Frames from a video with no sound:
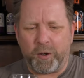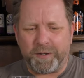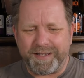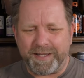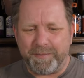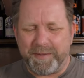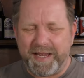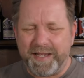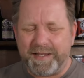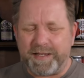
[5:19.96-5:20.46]
Und
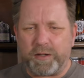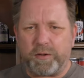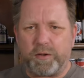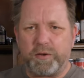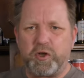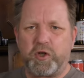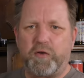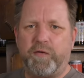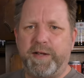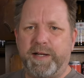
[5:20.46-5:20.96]
im
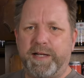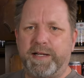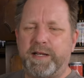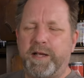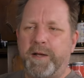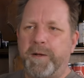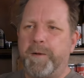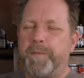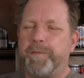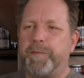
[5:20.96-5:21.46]
Hintergrund schwingt,
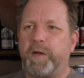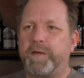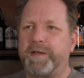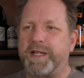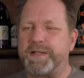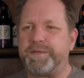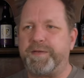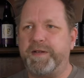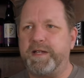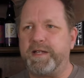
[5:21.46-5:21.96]
und
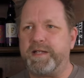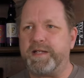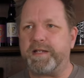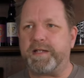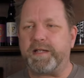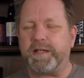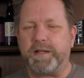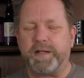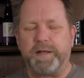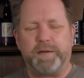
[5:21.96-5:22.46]
das finde
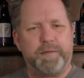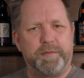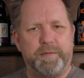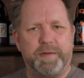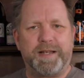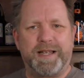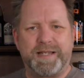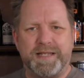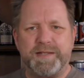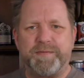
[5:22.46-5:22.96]
ich, äh,
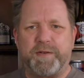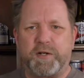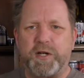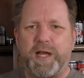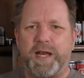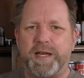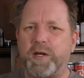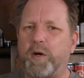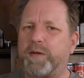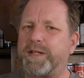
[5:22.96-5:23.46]
das ist
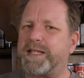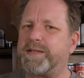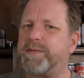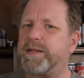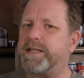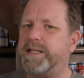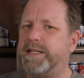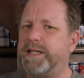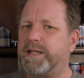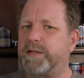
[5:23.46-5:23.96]
wahrscheinlich auch das,
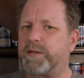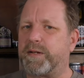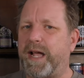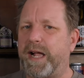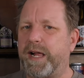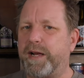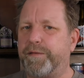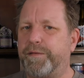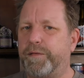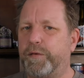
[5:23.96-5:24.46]
was ihr so
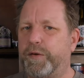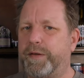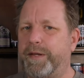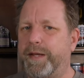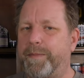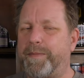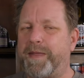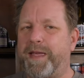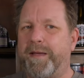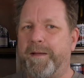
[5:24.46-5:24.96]
geil
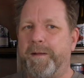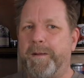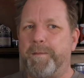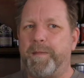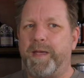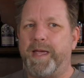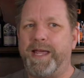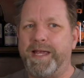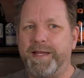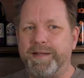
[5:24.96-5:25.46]
gefunden habt,
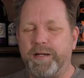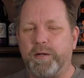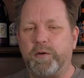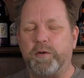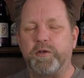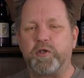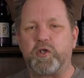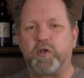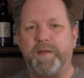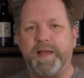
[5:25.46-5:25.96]
im
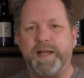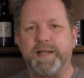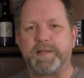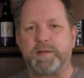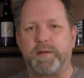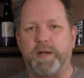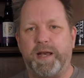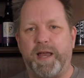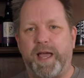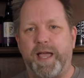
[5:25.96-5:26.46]
Hintergrund schwingt
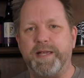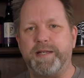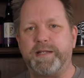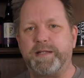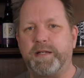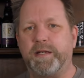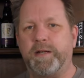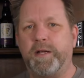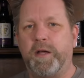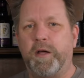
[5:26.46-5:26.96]
so eine
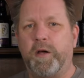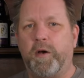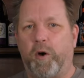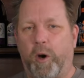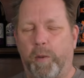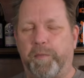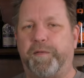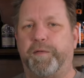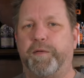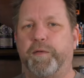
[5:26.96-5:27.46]
leichte
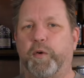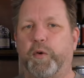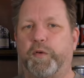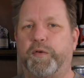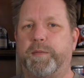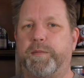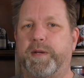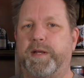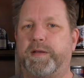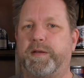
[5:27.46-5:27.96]

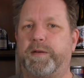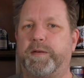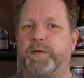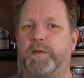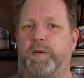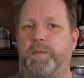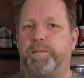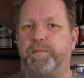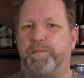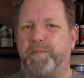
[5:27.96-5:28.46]
Hopfennote mit.
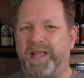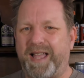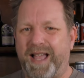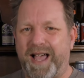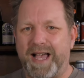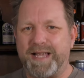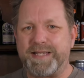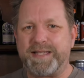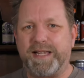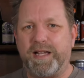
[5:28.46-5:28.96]
So
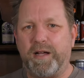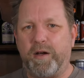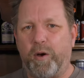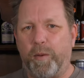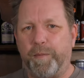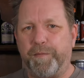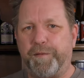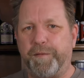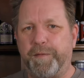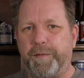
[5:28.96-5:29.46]
grasiger
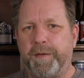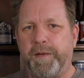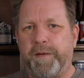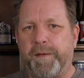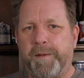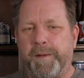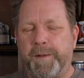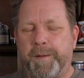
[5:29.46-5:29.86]
Hopfen,